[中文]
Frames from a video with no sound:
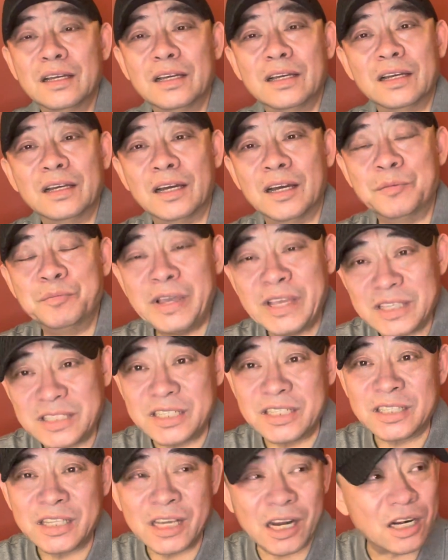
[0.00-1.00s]
啊！没
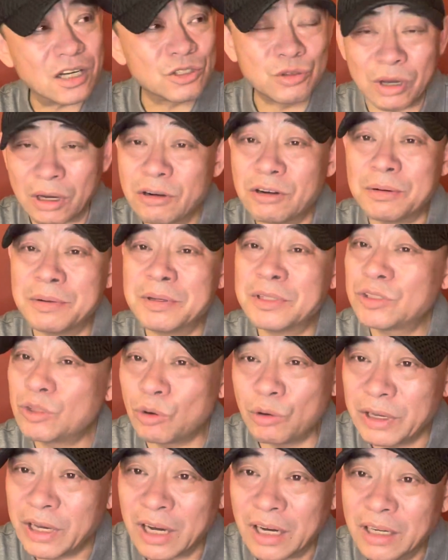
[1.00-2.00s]
几天，全国人民都
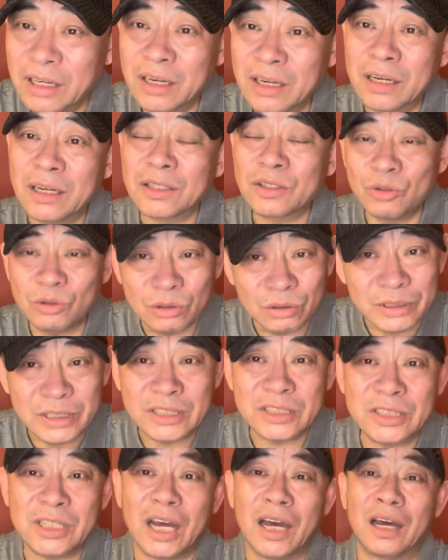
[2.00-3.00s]
会哼了，都会
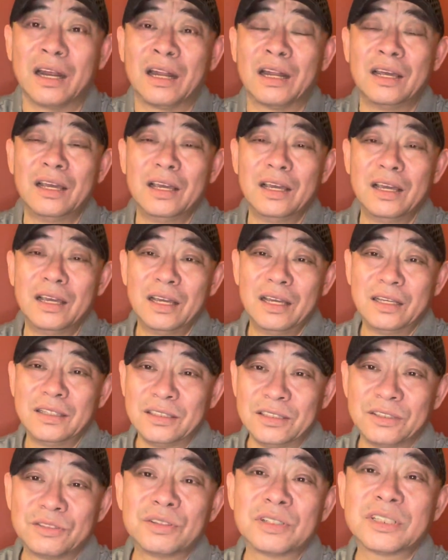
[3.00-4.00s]
唱。
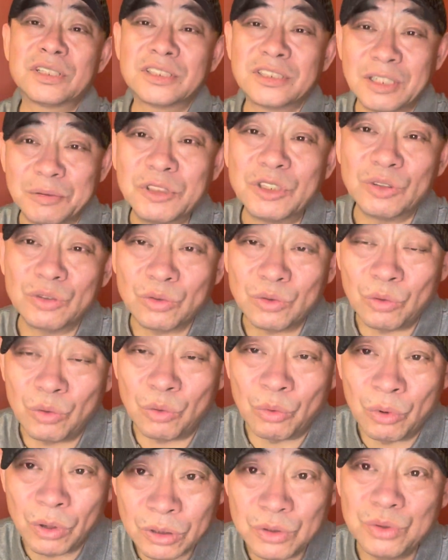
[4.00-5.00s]
你说什么是
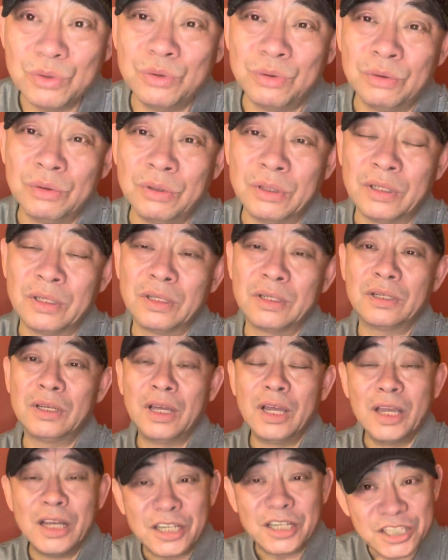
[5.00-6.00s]
国剧？
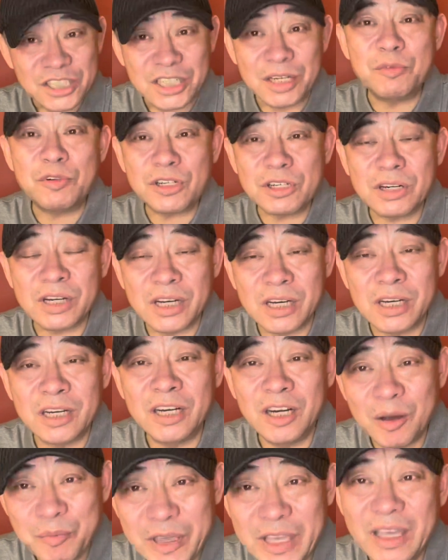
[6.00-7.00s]
什么是
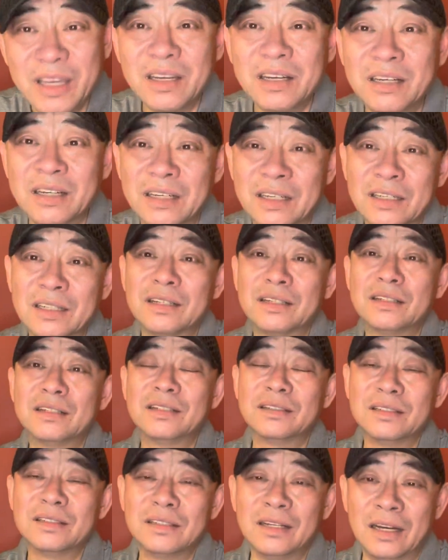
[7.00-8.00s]
革命？
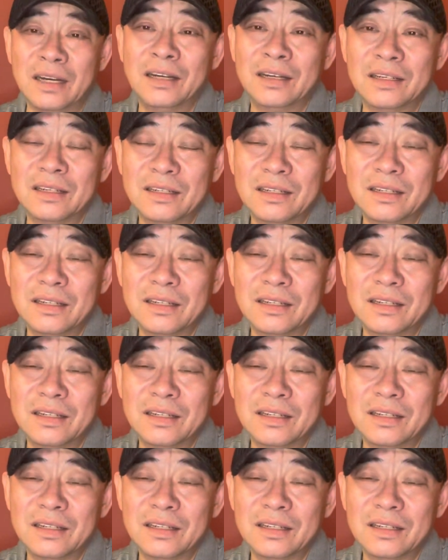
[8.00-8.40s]
啊，